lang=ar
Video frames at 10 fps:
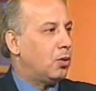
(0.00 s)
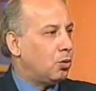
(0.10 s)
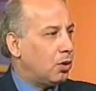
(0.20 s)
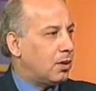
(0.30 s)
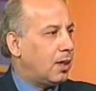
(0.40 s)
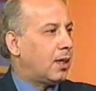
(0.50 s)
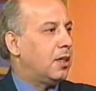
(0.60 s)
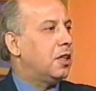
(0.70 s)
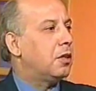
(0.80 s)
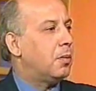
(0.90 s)
مع دكتور
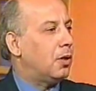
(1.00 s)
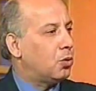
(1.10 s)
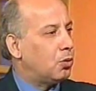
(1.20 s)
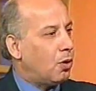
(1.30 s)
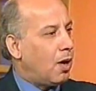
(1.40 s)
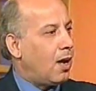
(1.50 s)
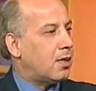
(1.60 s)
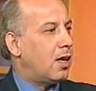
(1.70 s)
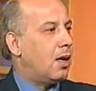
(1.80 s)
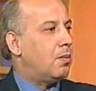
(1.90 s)
التخدير مع دكتور
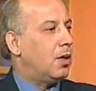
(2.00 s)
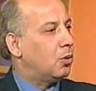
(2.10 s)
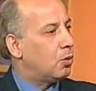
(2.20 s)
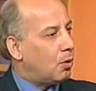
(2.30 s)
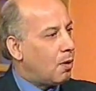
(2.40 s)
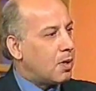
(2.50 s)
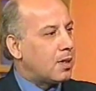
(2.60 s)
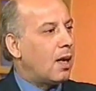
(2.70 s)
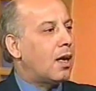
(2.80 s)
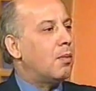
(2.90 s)
الاعصاب مع دكتور
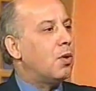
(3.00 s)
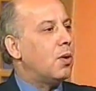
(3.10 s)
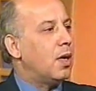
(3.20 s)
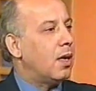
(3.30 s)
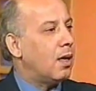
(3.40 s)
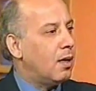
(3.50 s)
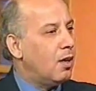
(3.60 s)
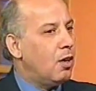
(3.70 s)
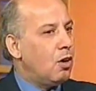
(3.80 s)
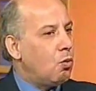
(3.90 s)
المسالك البوليه
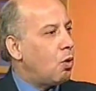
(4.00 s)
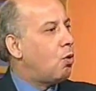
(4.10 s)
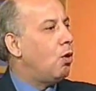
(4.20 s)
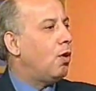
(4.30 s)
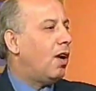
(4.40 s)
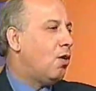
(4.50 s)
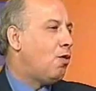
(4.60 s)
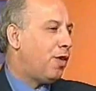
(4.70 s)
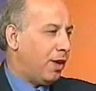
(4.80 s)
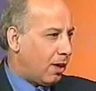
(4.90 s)
وكل
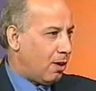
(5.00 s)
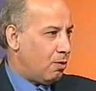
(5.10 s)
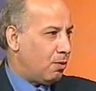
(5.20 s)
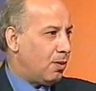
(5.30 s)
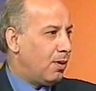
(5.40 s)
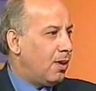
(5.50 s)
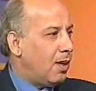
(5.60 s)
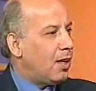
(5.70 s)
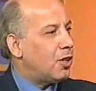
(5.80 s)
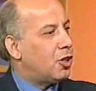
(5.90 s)
له فريقه
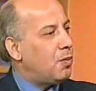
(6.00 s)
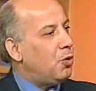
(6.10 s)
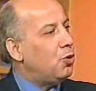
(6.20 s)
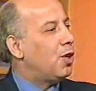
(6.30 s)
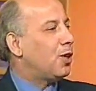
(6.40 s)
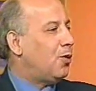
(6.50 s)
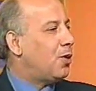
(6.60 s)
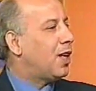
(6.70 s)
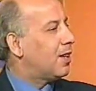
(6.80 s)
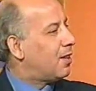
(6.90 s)
يجتمعون
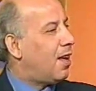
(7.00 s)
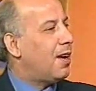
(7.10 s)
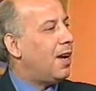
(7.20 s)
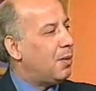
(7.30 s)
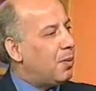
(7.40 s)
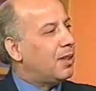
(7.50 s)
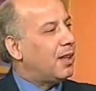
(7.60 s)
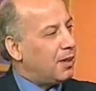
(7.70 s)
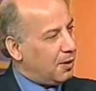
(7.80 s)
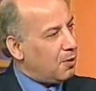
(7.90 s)
يضعون خطه يعني
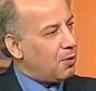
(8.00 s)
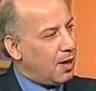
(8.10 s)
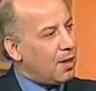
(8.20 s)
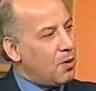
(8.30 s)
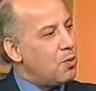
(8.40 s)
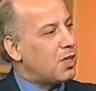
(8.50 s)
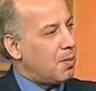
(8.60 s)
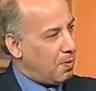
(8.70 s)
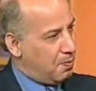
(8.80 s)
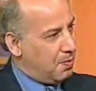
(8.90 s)
بعتقد انه هذا هو
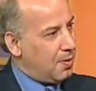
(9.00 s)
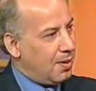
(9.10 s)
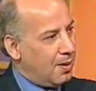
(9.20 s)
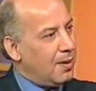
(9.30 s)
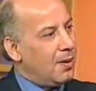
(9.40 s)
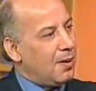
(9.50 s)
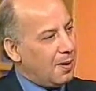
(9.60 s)
سبب بصف